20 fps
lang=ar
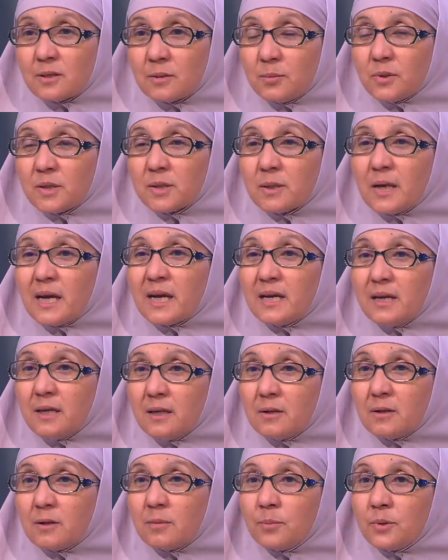ربنا
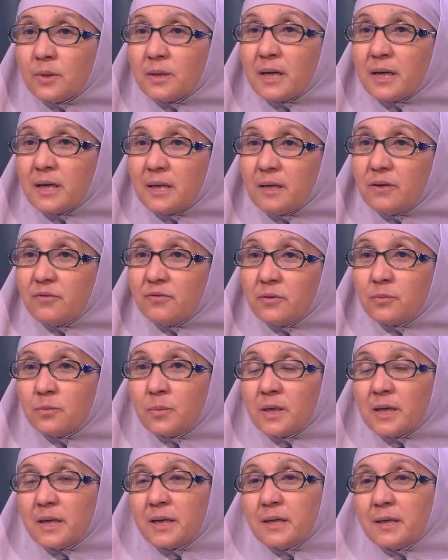اكيد ربنا هيجي في يوم
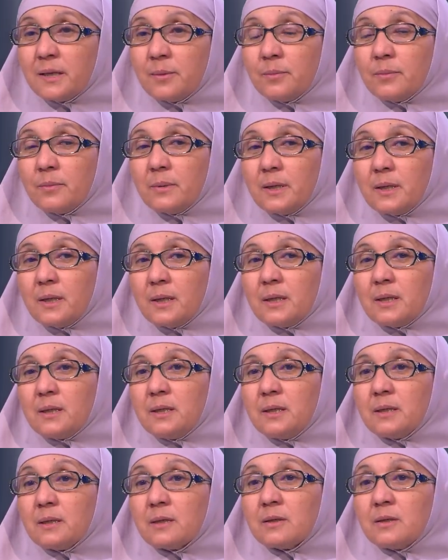من الايام
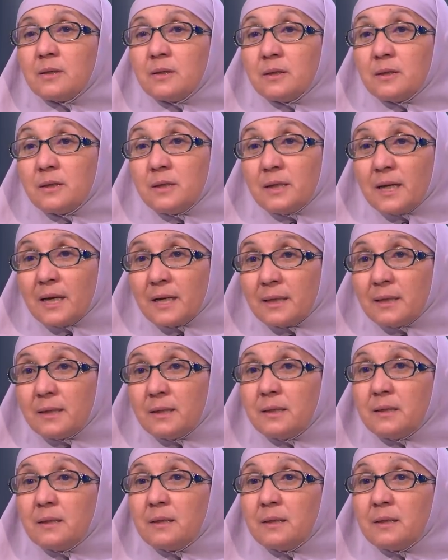ير... يعني